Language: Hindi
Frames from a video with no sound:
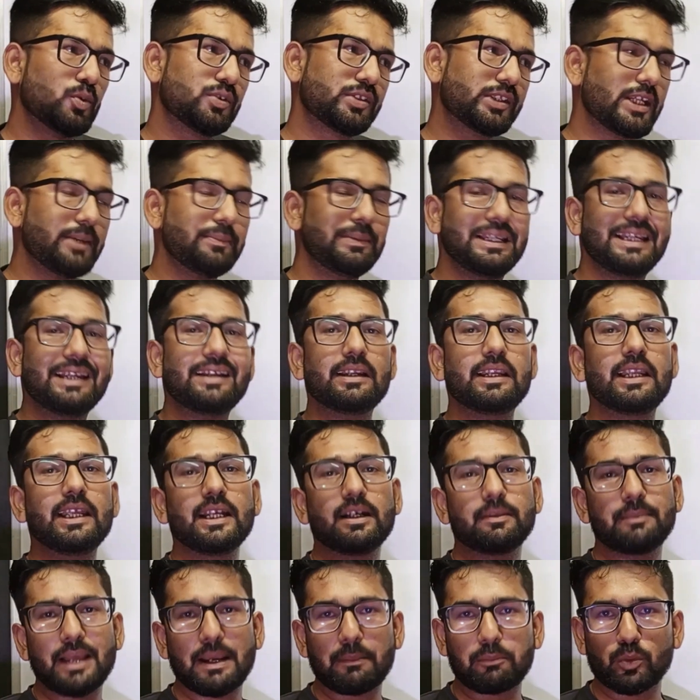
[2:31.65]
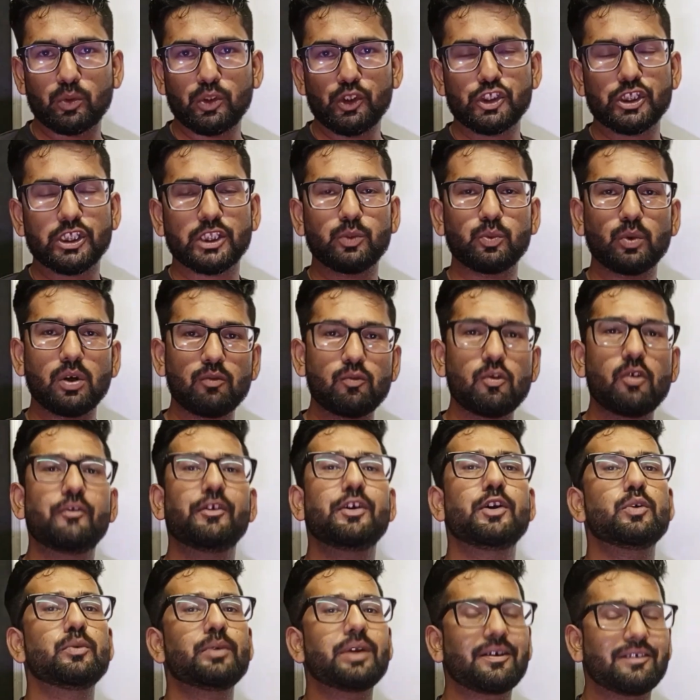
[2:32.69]
उसकी भी लिंक मैं आपको नीचे दूंगा वो
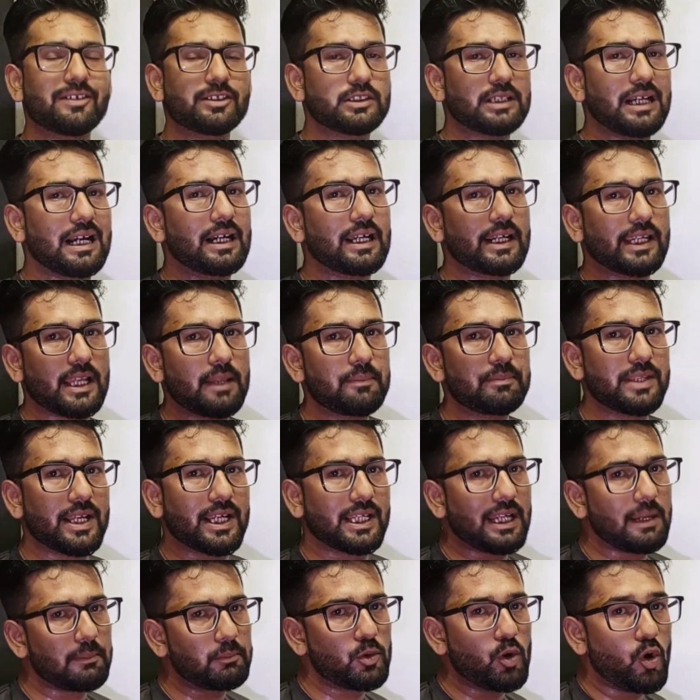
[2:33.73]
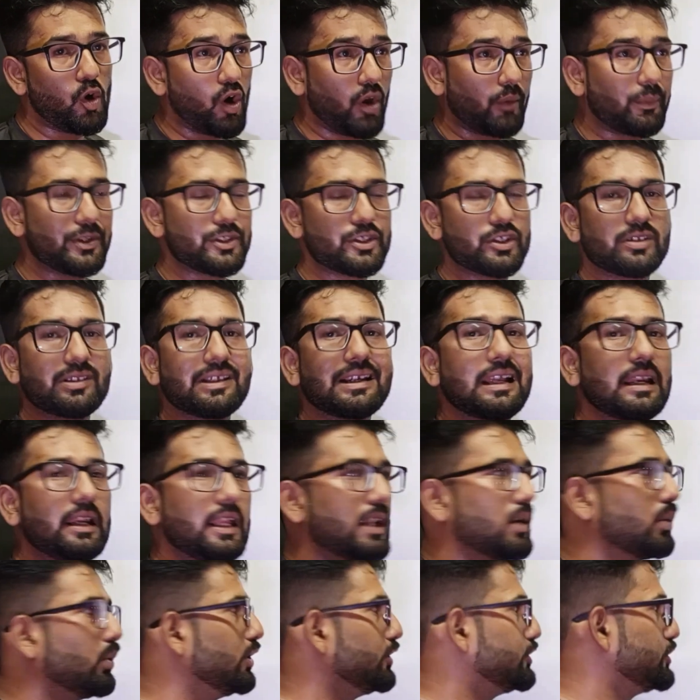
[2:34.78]
वीडियो भी एक बार जा करके आप देखना आपको और भी अच्छे से
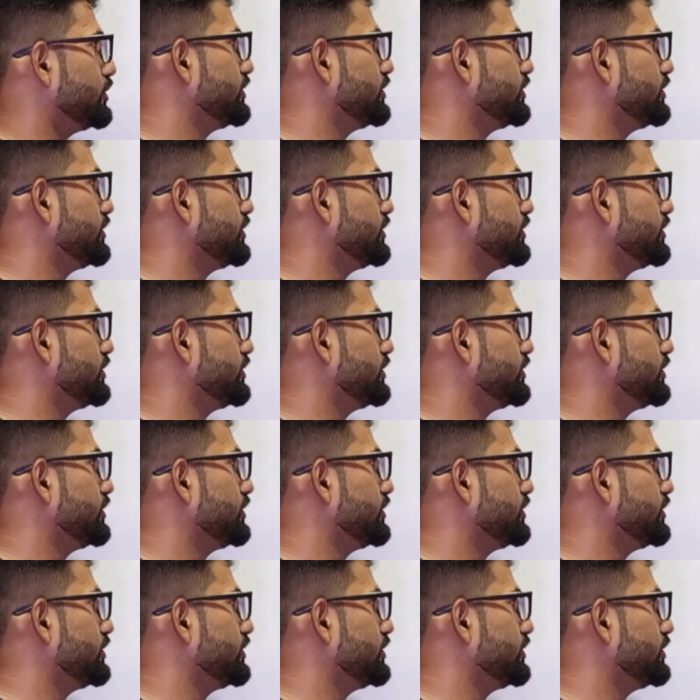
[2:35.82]
क्लियर होंगी